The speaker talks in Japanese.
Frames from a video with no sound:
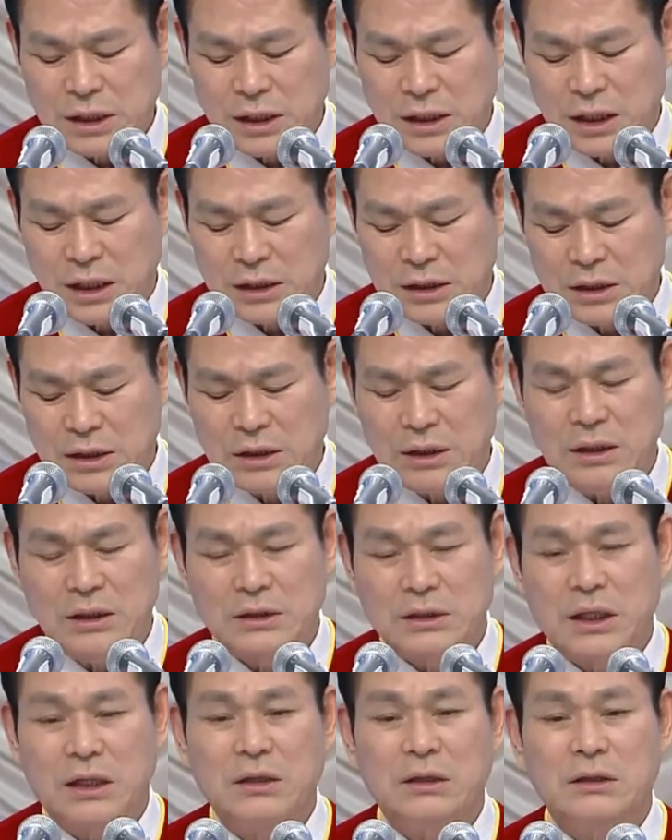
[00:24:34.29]
肉の思
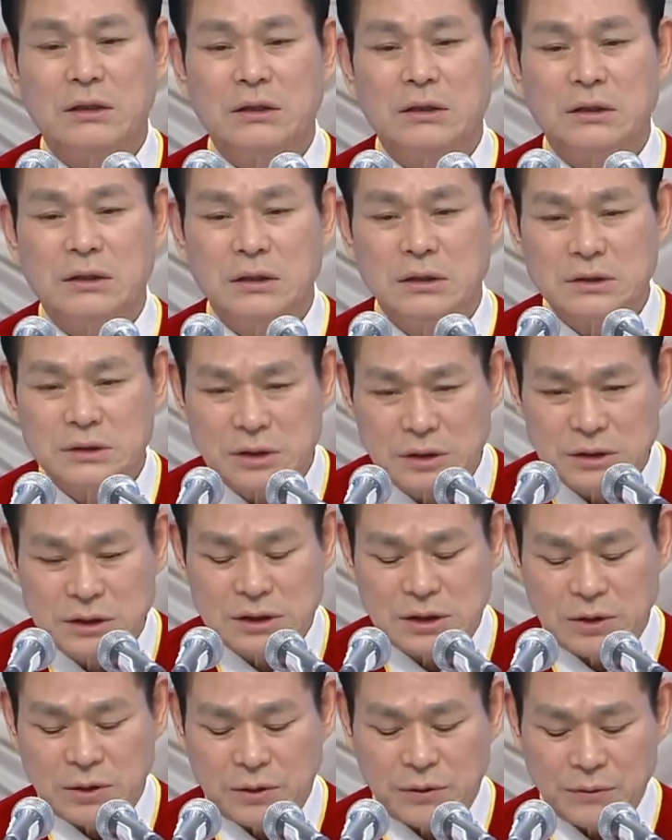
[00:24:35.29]
いが打ち砕かれ
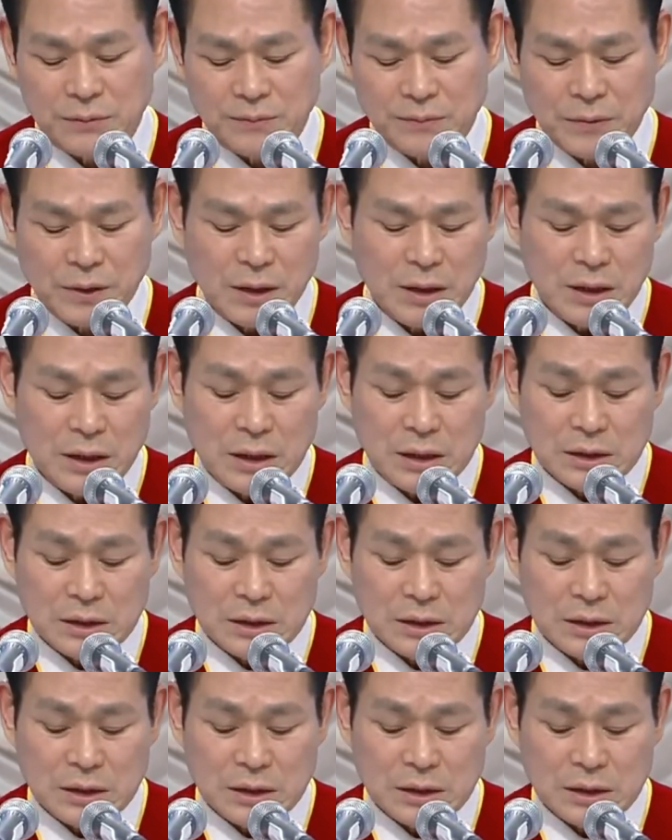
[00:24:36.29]
たのです。